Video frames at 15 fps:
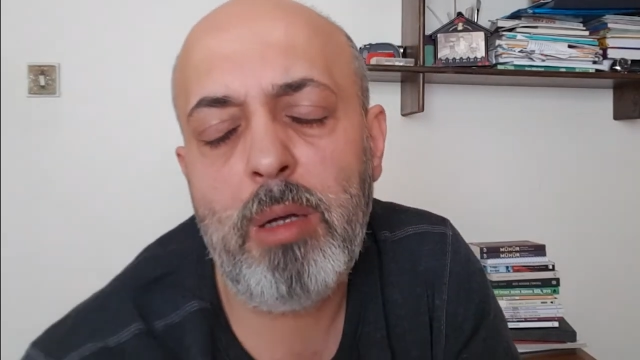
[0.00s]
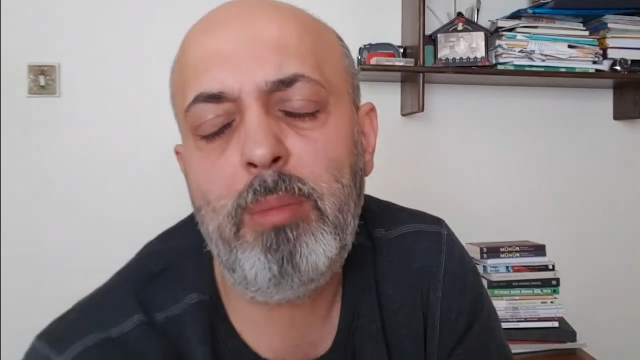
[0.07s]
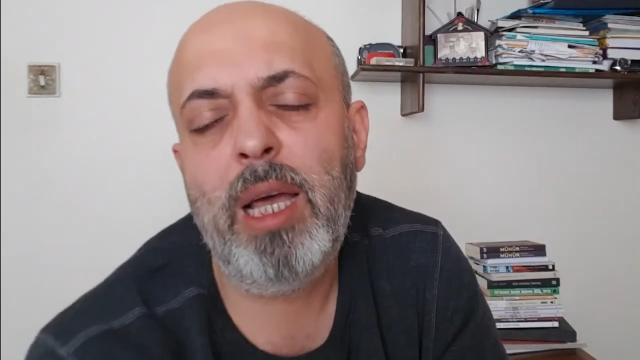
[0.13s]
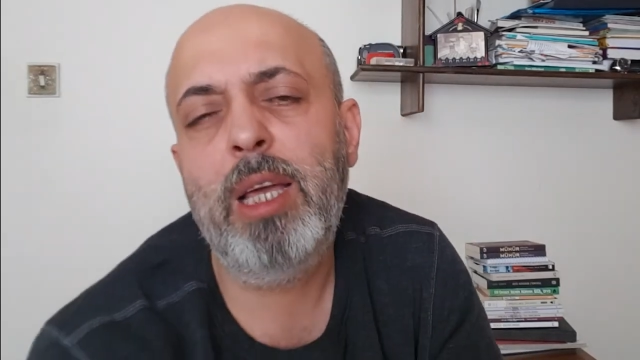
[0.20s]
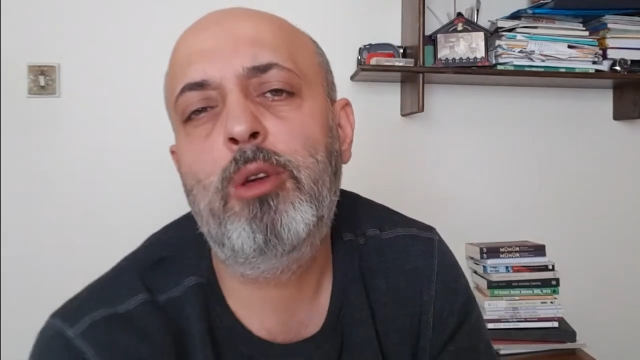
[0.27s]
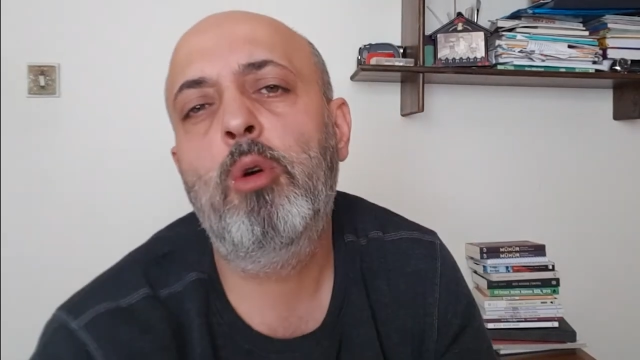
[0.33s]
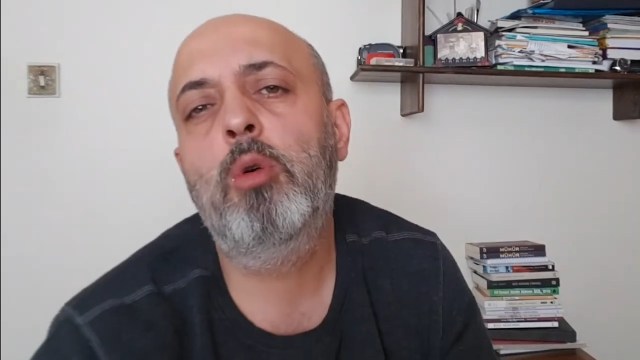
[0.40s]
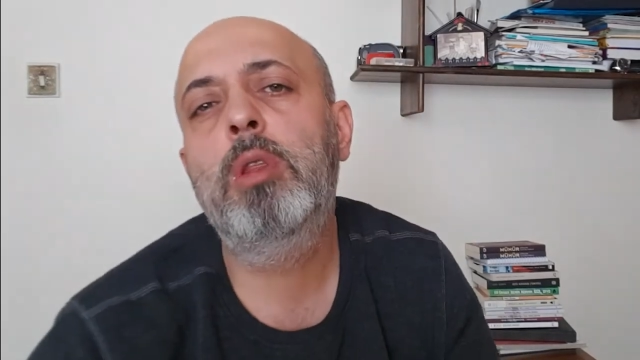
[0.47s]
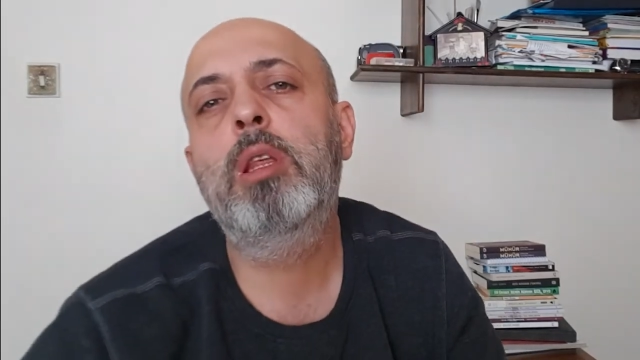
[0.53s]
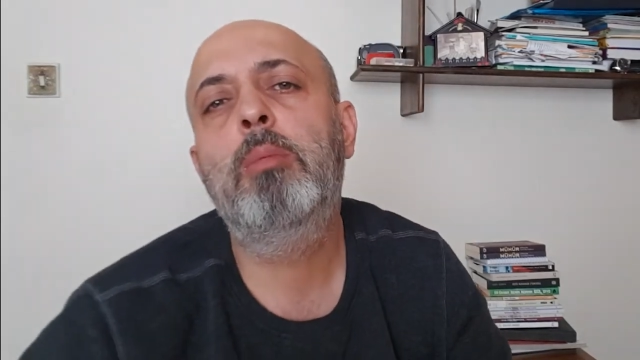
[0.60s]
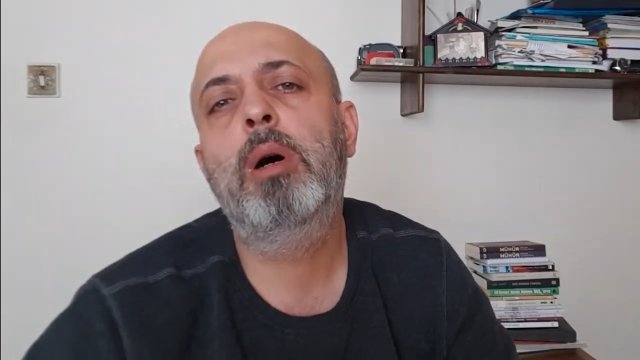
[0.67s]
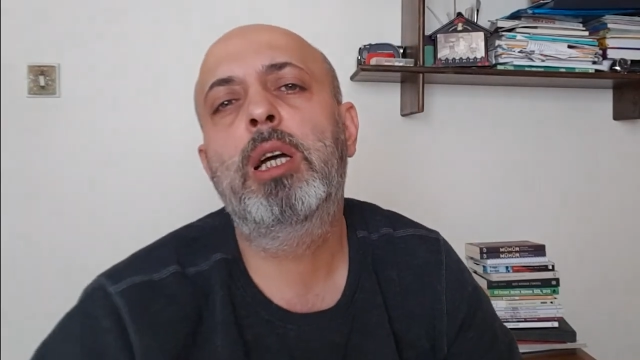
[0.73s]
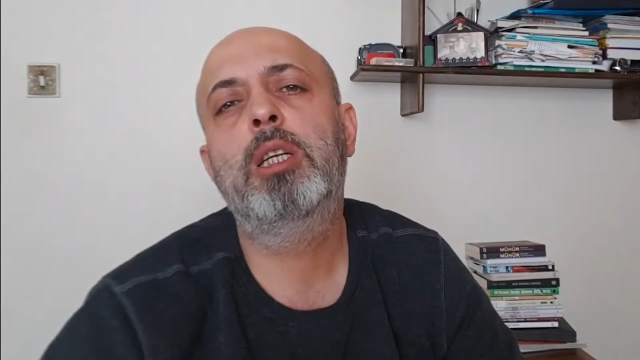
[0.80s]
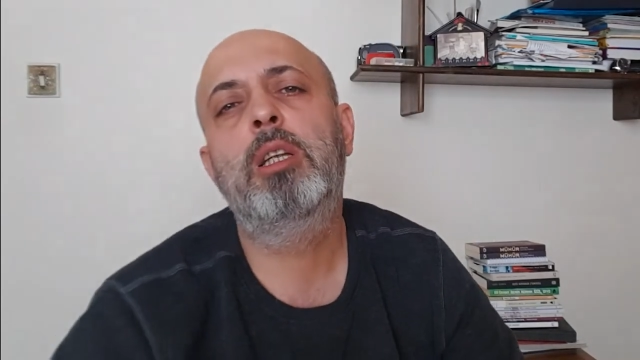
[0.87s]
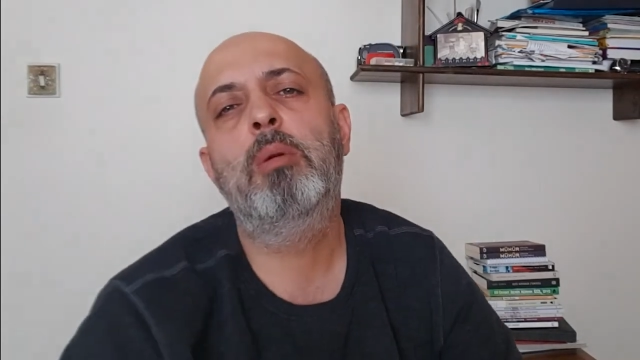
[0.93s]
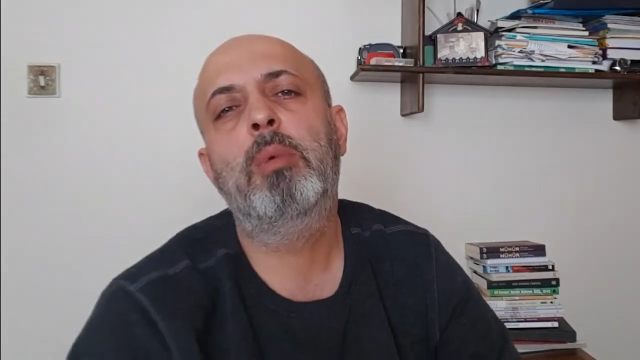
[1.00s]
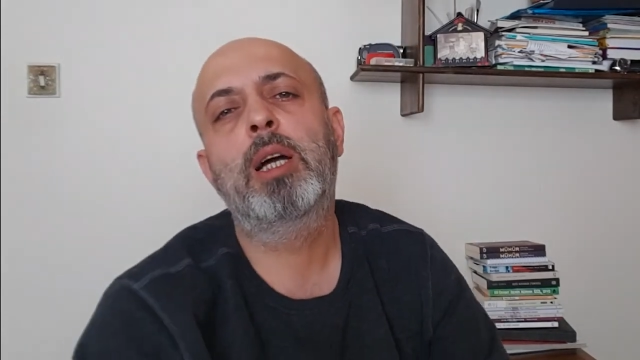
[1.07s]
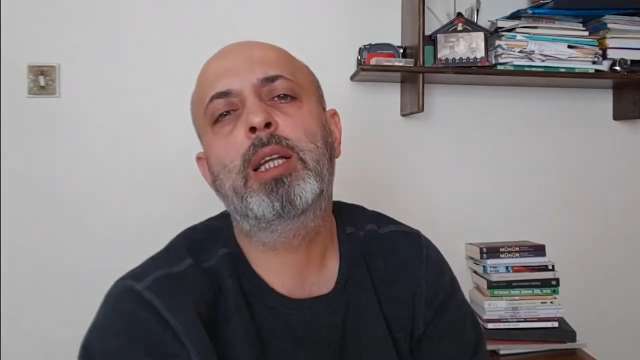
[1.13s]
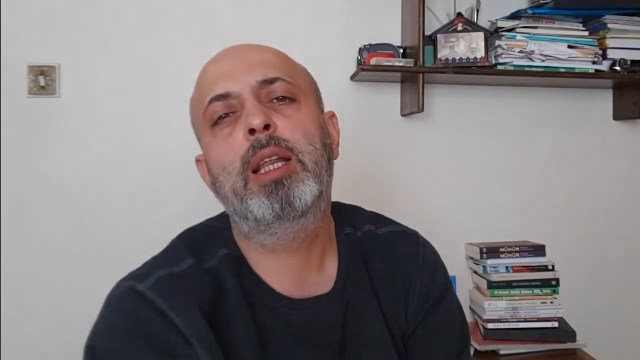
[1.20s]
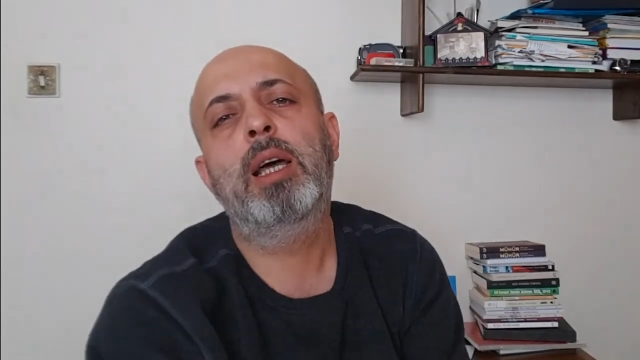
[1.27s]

Belki onunla başlamak